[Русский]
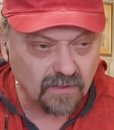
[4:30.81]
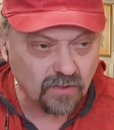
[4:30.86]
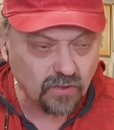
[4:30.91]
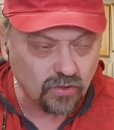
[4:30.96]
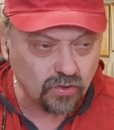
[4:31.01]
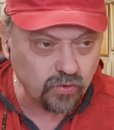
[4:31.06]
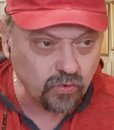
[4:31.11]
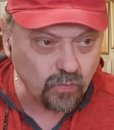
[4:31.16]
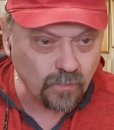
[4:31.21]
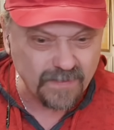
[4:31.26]

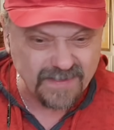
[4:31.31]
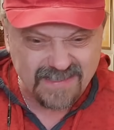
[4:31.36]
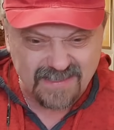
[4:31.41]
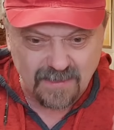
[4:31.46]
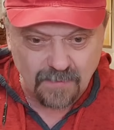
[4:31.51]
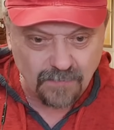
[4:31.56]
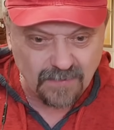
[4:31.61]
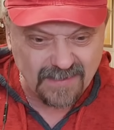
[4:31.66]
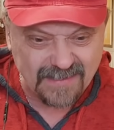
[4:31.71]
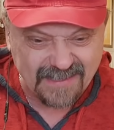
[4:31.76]

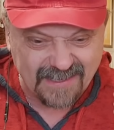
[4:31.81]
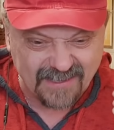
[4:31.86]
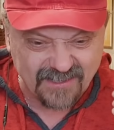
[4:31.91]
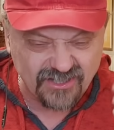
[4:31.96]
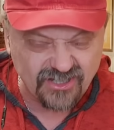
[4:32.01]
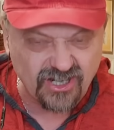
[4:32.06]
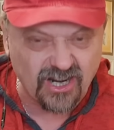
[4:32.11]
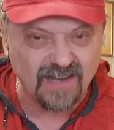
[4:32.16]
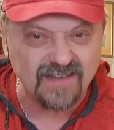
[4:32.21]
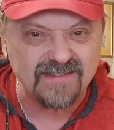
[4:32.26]
глупостями
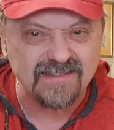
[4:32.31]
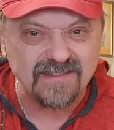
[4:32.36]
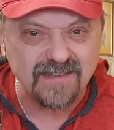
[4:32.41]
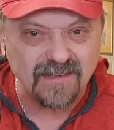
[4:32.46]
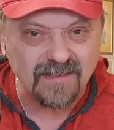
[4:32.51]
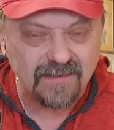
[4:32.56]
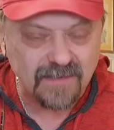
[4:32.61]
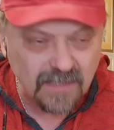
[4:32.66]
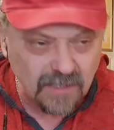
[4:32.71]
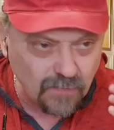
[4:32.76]
так
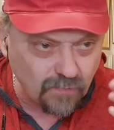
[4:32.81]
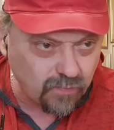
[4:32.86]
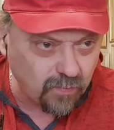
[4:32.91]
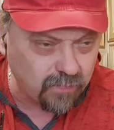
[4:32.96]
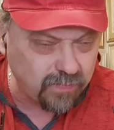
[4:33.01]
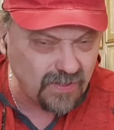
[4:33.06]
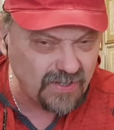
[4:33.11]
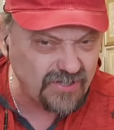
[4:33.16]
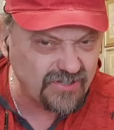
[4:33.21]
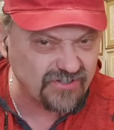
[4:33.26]
часто и
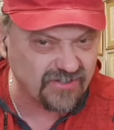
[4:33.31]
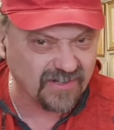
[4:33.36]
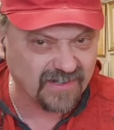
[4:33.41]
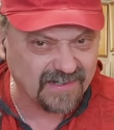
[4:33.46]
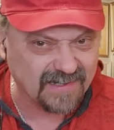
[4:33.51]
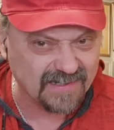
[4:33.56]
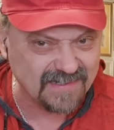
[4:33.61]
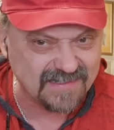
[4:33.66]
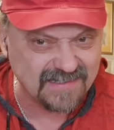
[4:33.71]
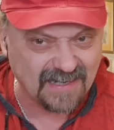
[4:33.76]
публично,
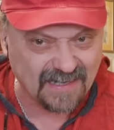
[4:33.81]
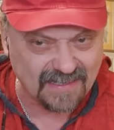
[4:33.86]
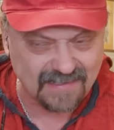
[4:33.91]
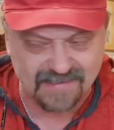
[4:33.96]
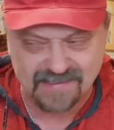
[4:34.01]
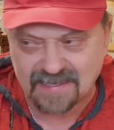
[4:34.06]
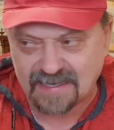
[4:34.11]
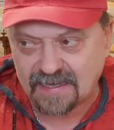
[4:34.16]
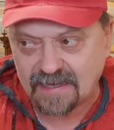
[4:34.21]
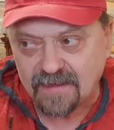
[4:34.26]
как
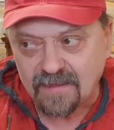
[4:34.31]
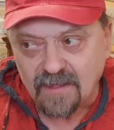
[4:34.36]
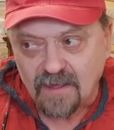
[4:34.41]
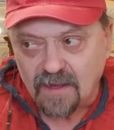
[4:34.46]
Зеленский.